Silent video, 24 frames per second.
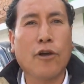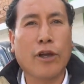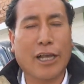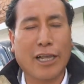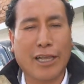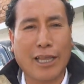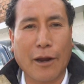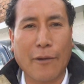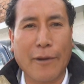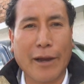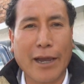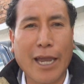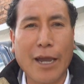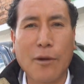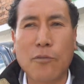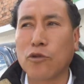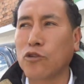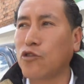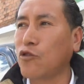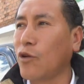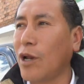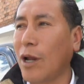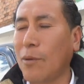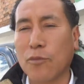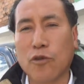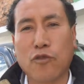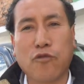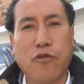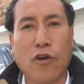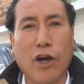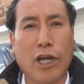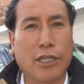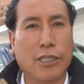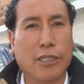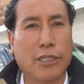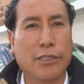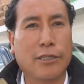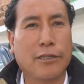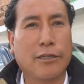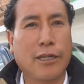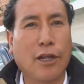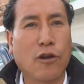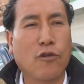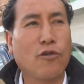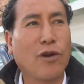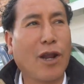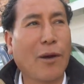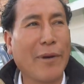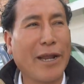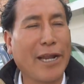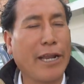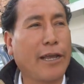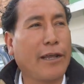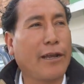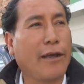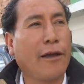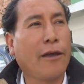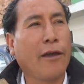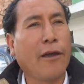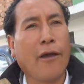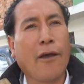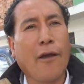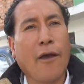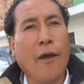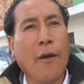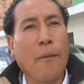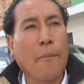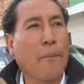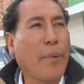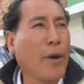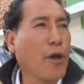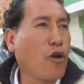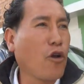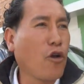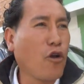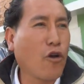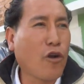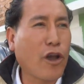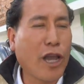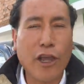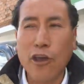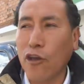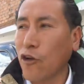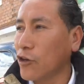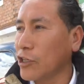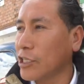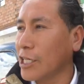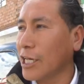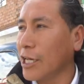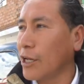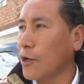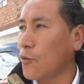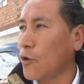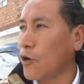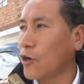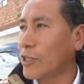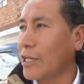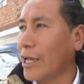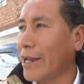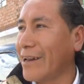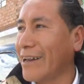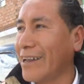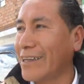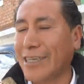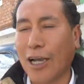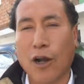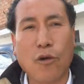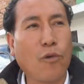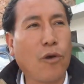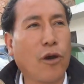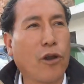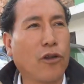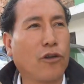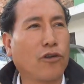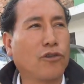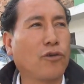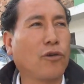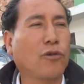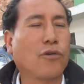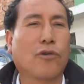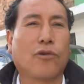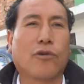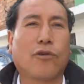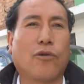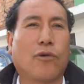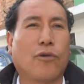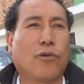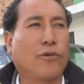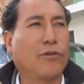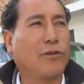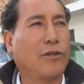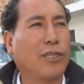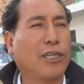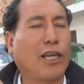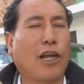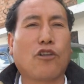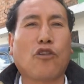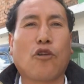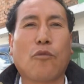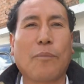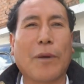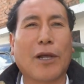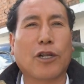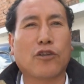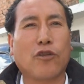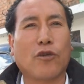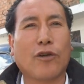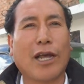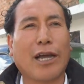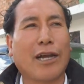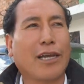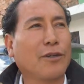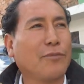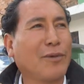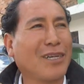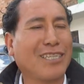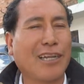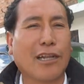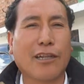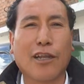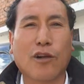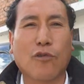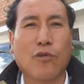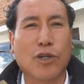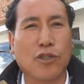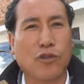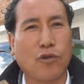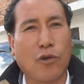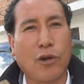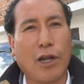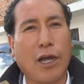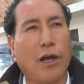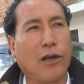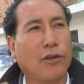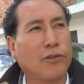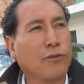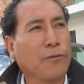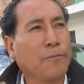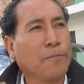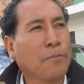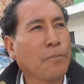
que trabajemos y unamos fuerzas de alguna manera. Pero lo que yo sí voy a estar en desacuerdo son con ciertos personajes bastante cuestionados.